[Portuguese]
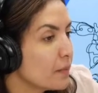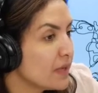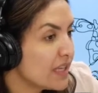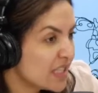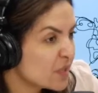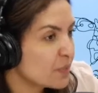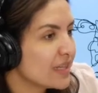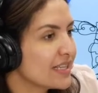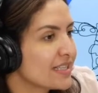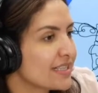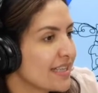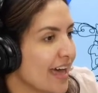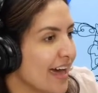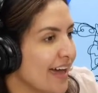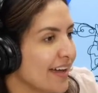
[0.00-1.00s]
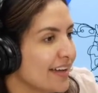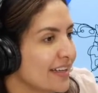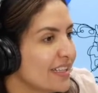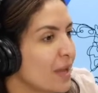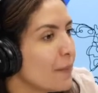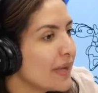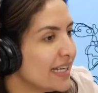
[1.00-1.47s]
expressar
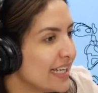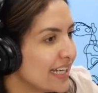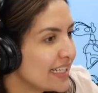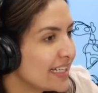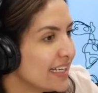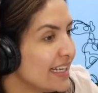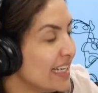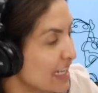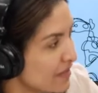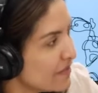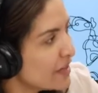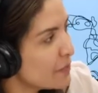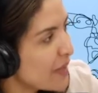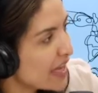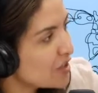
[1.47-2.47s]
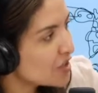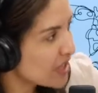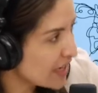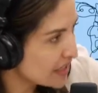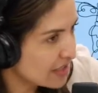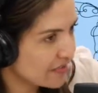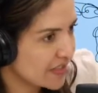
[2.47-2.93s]
da maneira livremente que
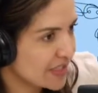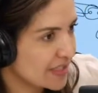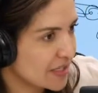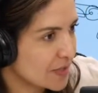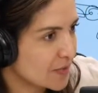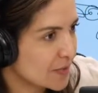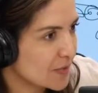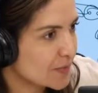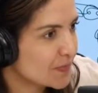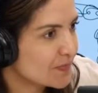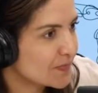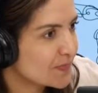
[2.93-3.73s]
ela está fazendo? Exato.